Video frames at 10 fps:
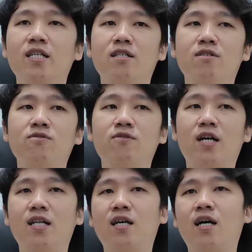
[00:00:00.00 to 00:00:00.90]
En, lu
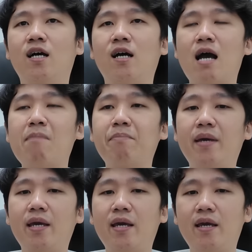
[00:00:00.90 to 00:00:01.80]
ada
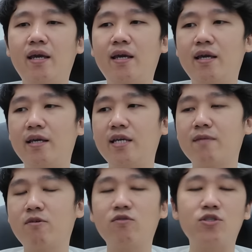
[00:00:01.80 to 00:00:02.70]
HP
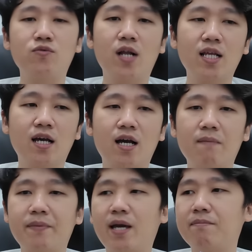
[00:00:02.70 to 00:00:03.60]
yang mau dijual nggak?
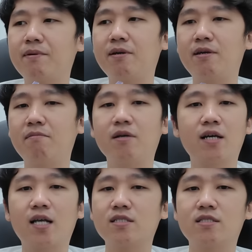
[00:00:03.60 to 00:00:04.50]
HP-HP
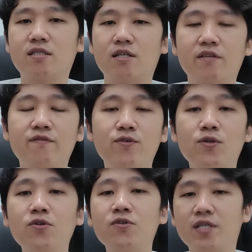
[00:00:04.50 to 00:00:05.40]
bekas review
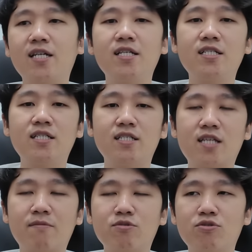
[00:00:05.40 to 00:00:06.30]
lu. Ada nih
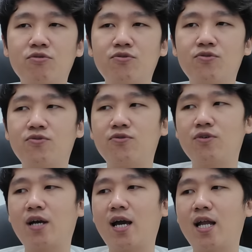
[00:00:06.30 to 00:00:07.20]

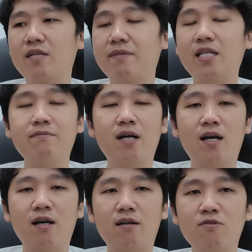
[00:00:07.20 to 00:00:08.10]
Samsung A55,
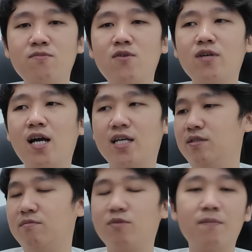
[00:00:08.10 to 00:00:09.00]
lu mau nggak?
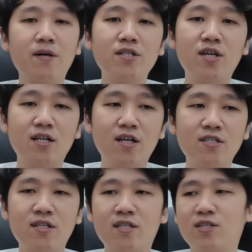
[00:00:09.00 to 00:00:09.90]
Berapa nih
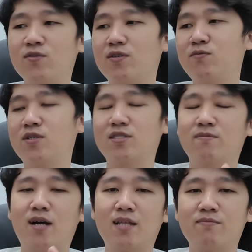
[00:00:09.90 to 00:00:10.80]
harganya gitu kan. Wah
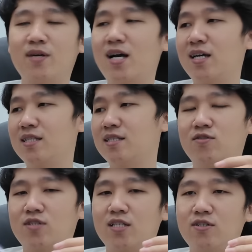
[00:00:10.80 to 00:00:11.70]
semangat banget.
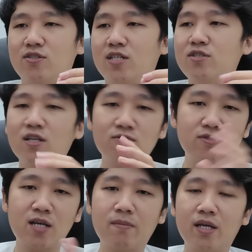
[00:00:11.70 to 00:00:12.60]
Saya ceritain, ya itu
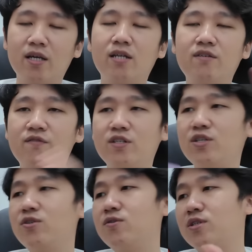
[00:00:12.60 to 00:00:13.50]
sama yang kayak di
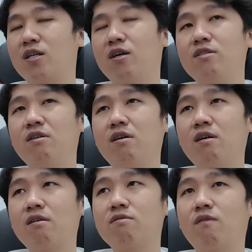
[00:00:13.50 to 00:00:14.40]
video.
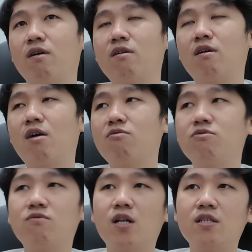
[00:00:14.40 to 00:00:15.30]
Harganya
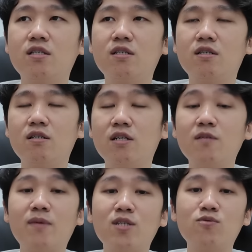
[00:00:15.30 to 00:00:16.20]
aku jual di
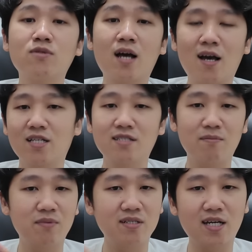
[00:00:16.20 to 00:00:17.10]
5 juta. Kan
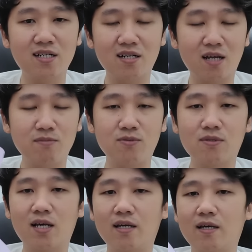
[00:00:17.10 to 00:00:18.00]
saya belinya kan 6
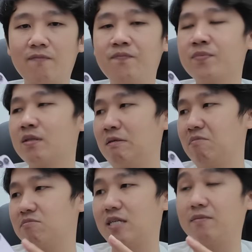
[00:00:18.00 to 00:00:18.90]
juta ya.
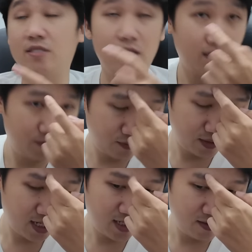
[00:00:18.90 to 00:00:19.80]
Saya belinya 6
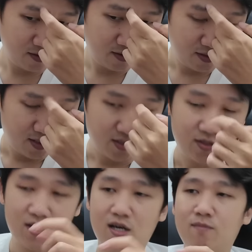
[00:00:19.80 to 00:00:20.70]
juta,
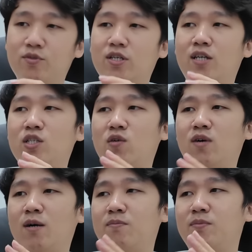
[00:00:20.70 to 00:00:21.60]
Nah, habis saya
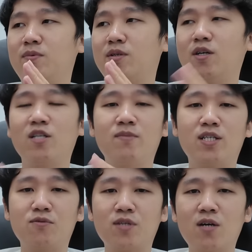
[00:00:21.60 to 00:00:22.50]
jawab 5
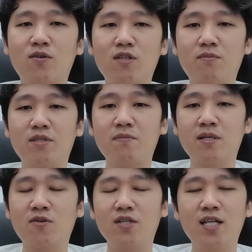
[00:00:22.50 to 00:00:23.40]
eh, juta kok
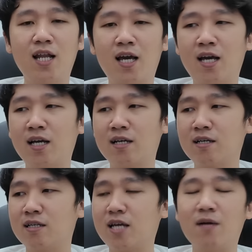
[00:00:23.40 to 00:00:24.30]
tiba-tiba kok hilang,
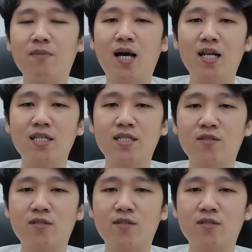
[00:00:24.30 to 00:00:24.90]
nggak bales